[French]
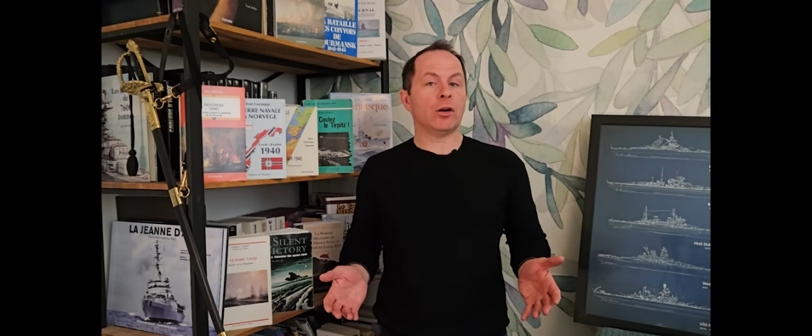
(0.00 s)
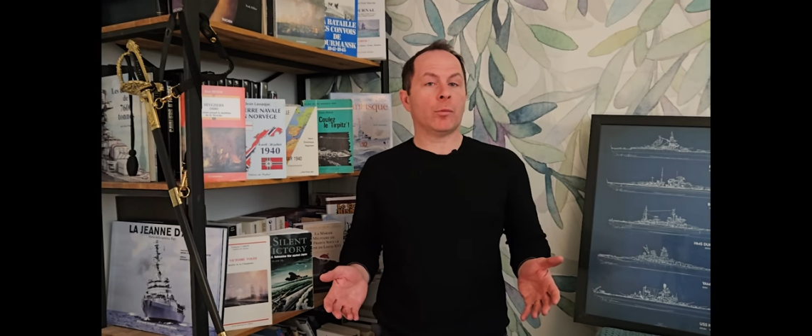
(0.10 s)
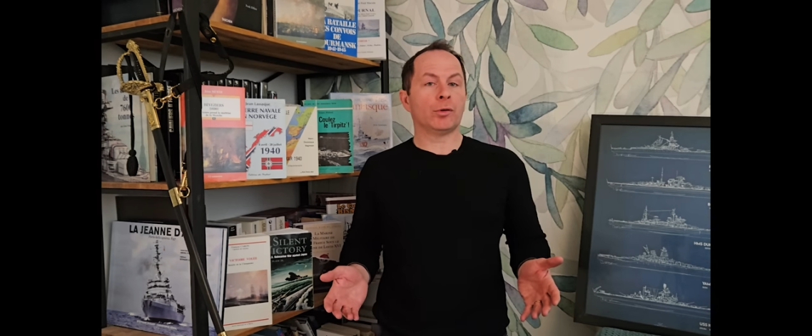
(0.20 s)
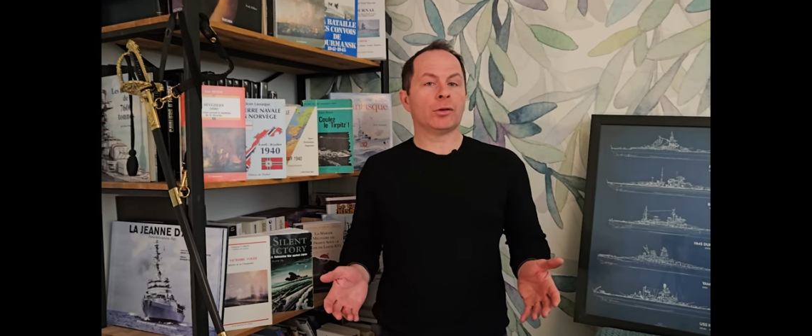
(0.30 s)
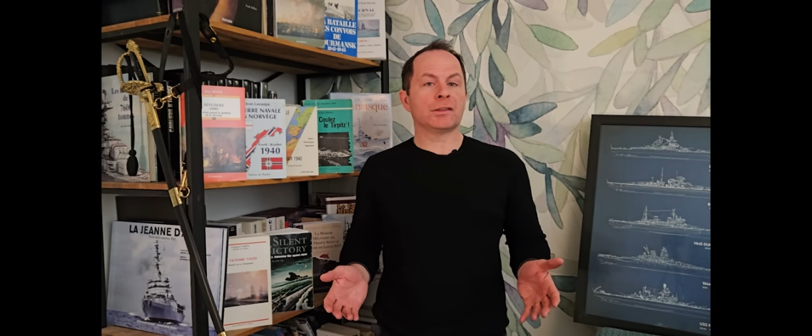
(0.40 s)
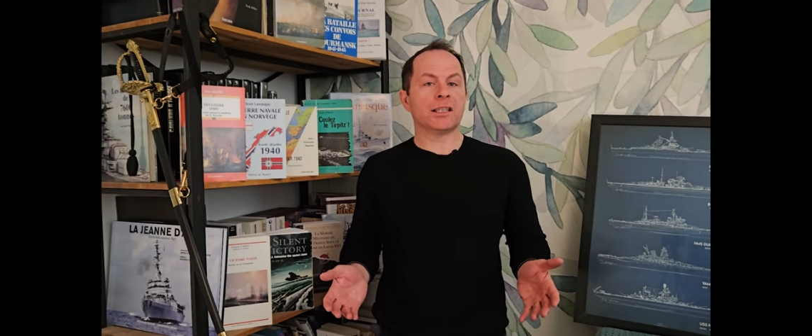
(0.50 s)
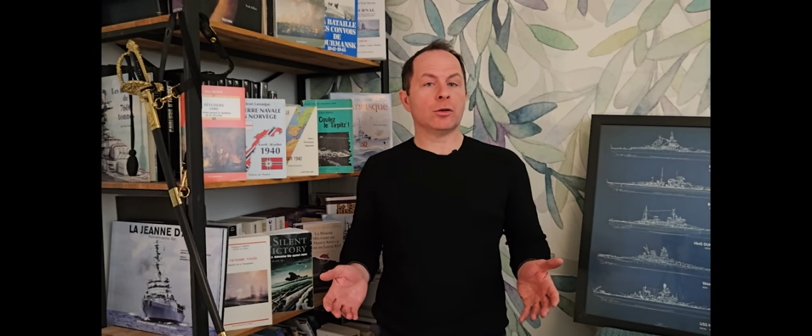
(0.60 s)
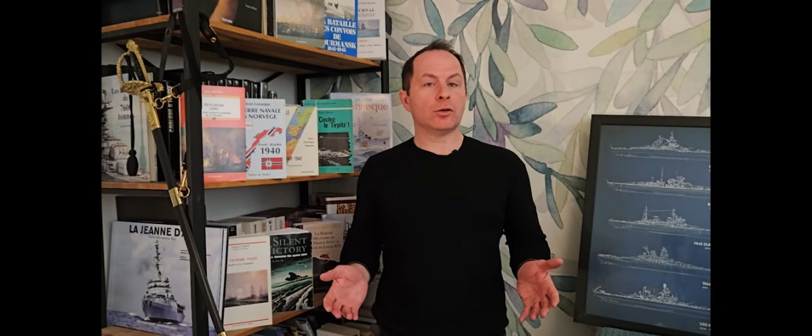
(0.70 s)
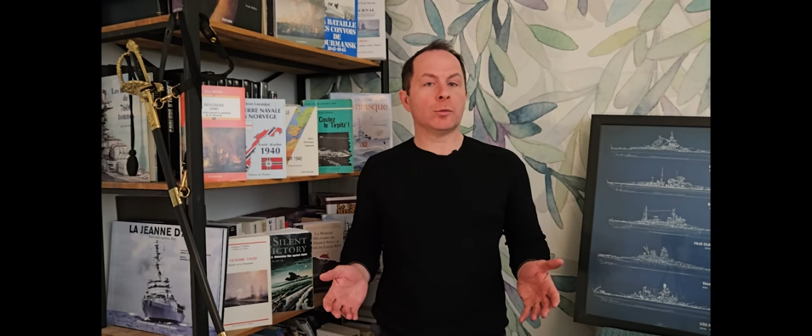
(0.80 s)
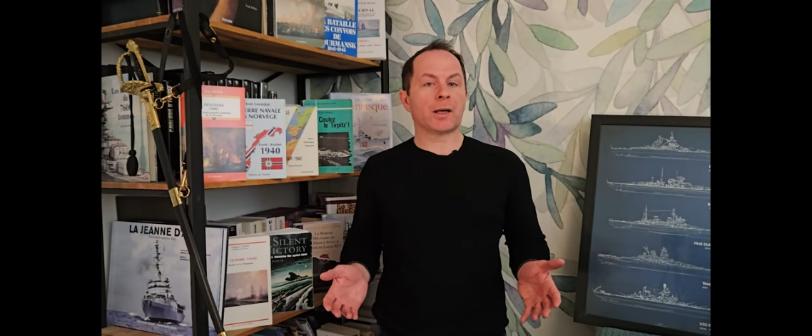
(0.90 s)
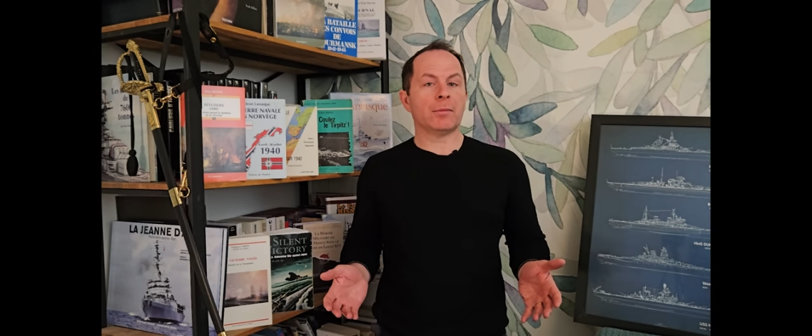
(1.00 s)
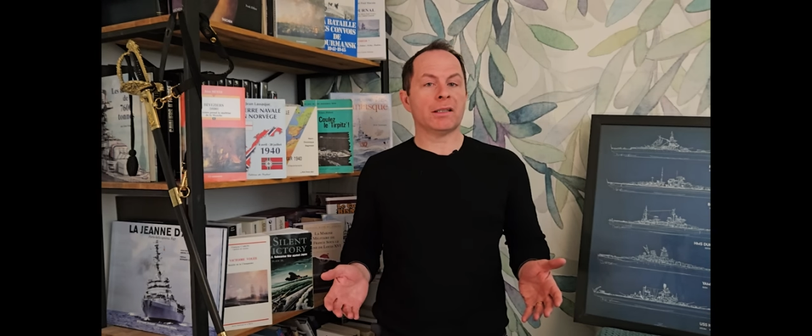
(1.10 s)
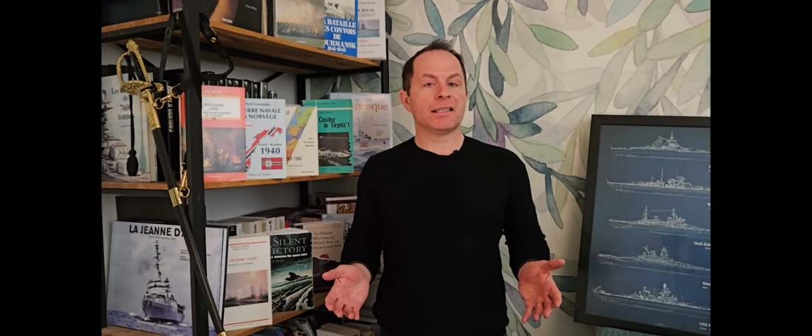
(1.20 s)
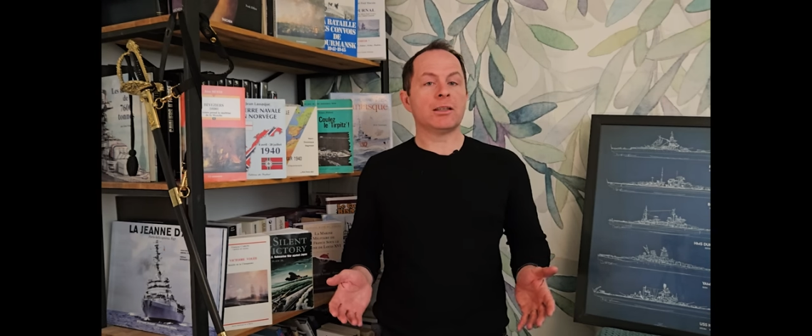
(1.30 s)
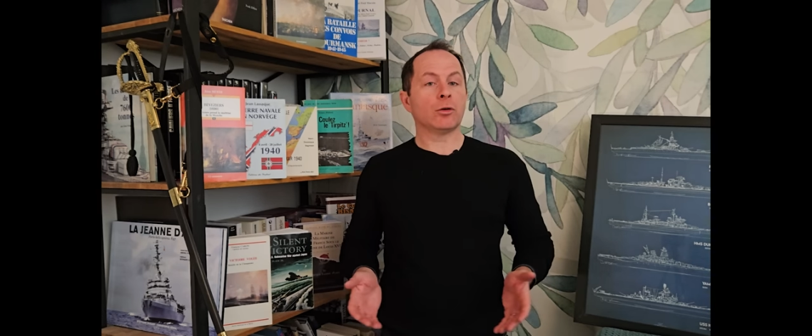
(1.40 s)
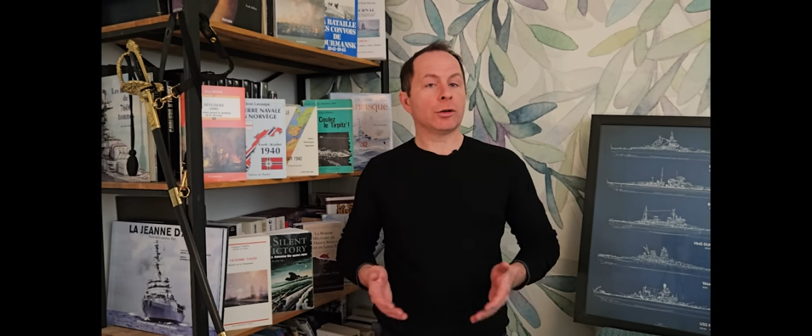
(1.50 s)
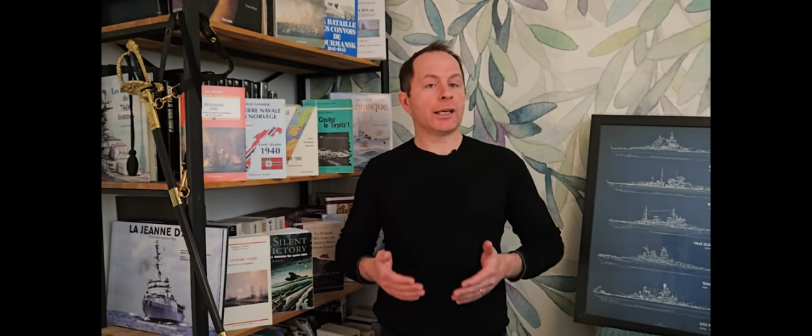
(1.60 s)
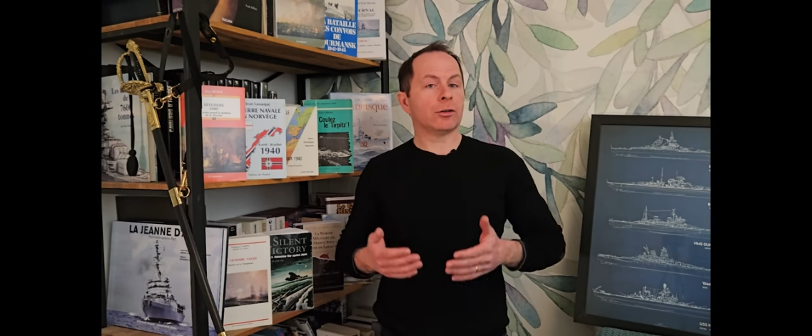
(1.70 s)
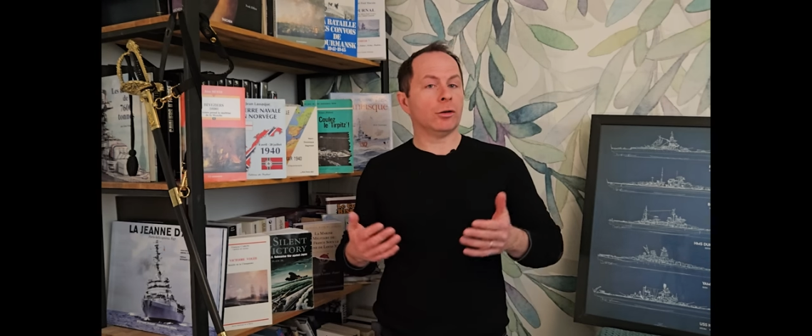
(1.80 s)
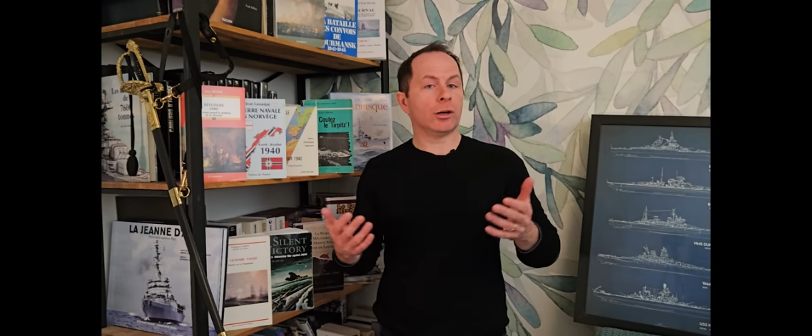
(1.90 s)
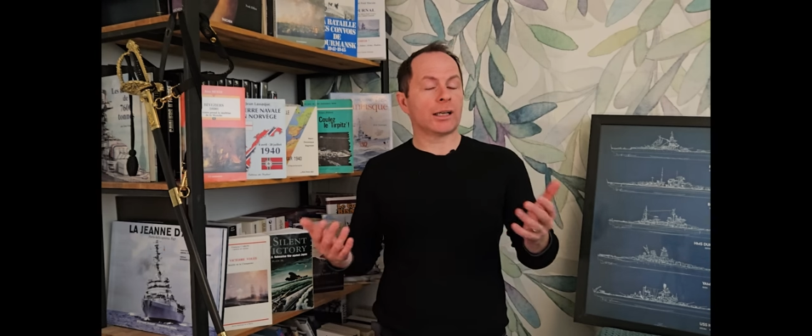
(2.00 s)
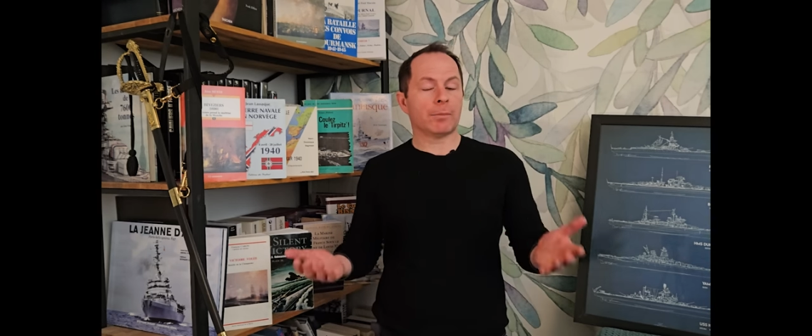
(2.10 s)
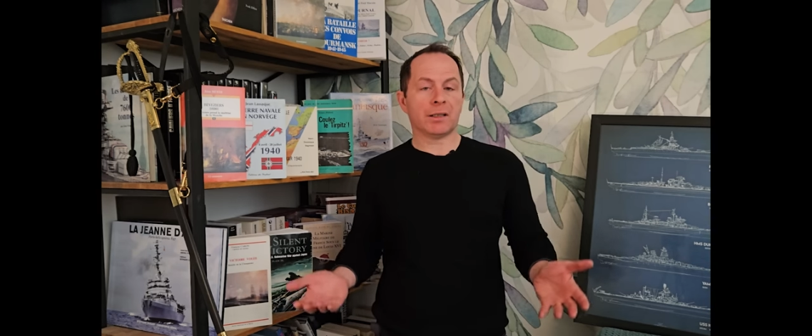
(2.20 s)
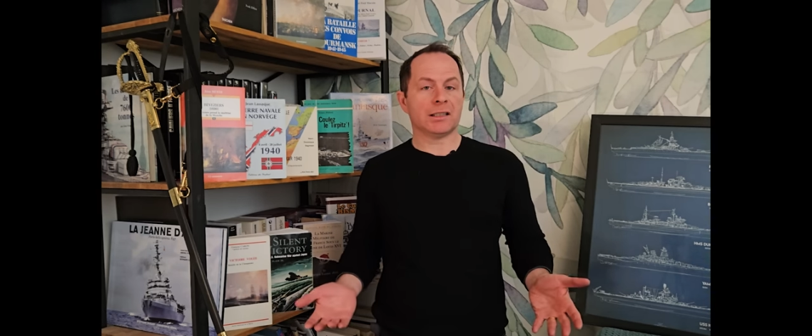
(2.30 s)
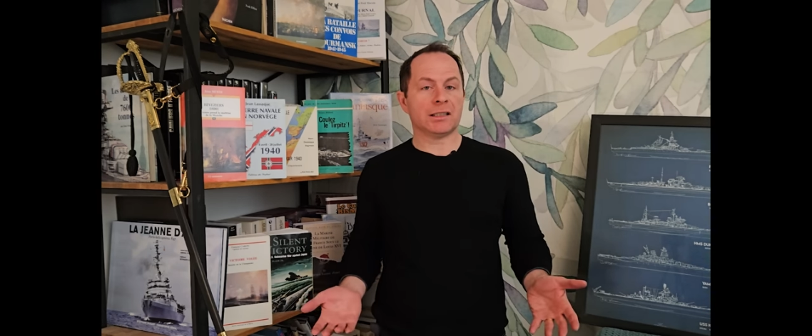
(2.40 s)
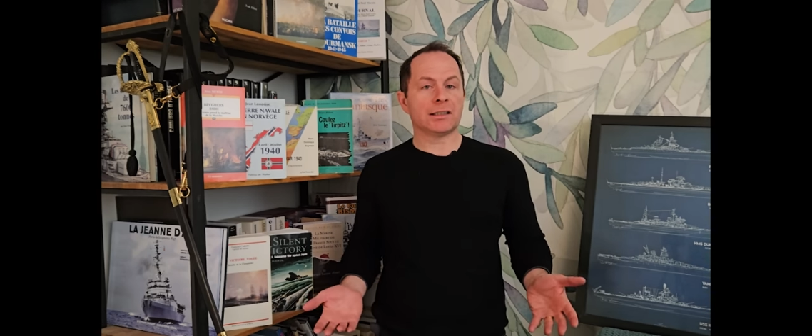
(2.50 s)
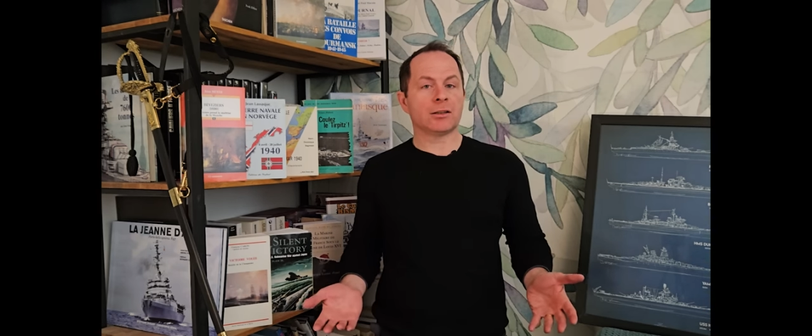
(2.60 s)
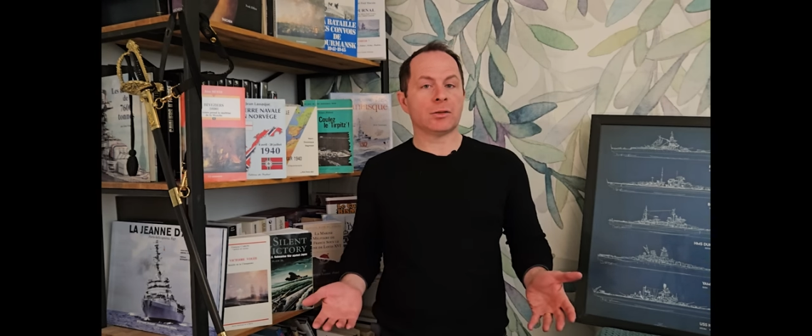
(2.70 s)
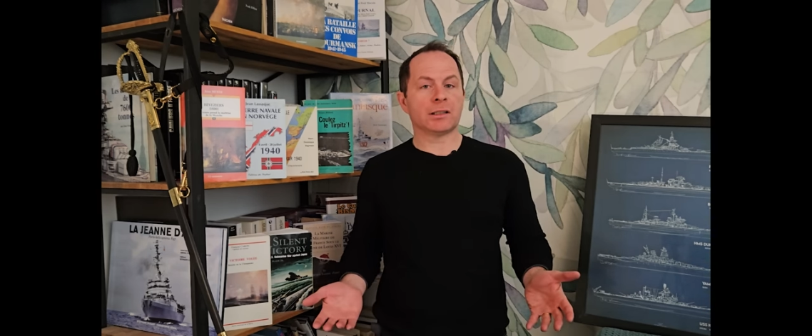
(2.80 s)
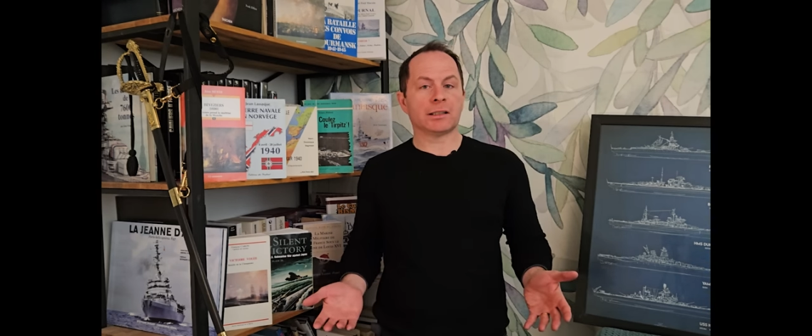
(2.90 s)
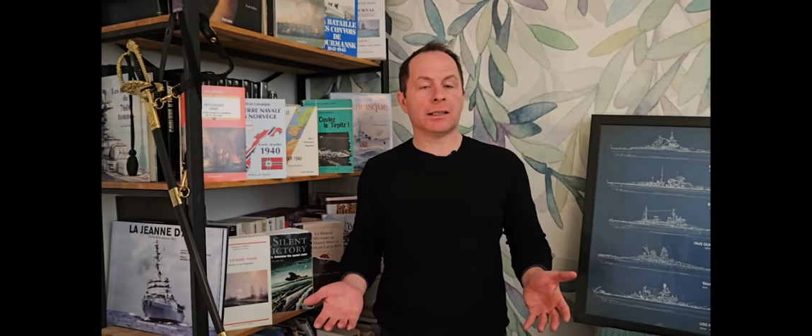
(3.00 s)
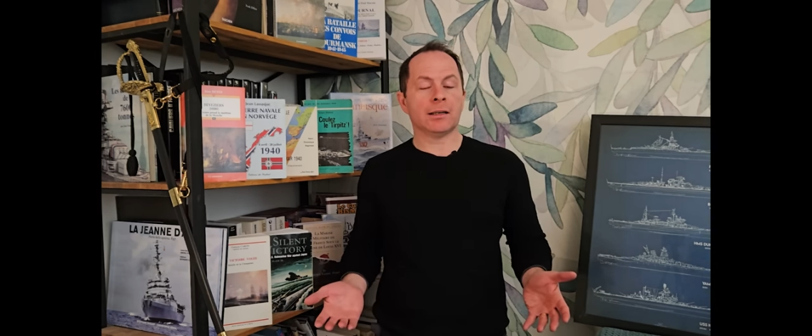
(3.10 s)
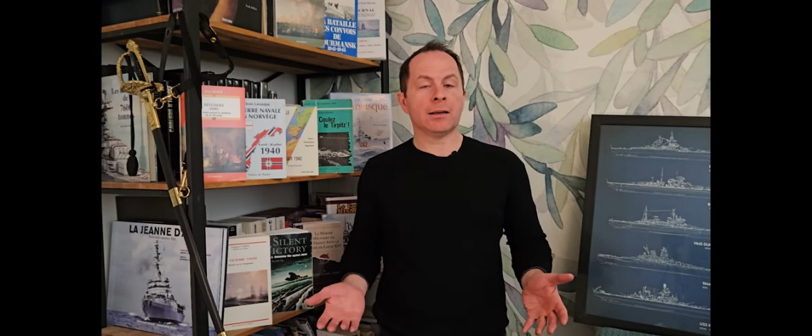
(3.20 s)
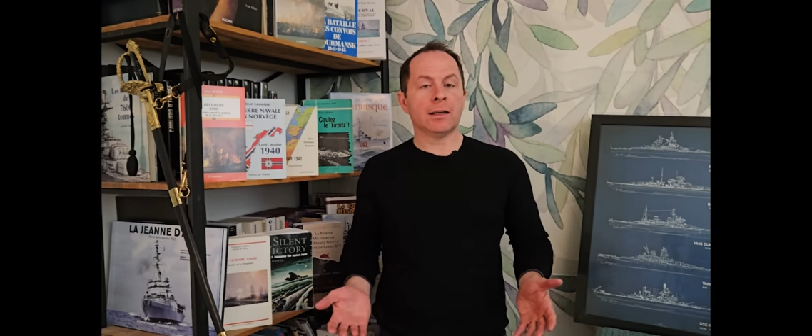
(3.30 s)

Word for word: leur potentiel de suprématie au regard de leurs capacités industrielles,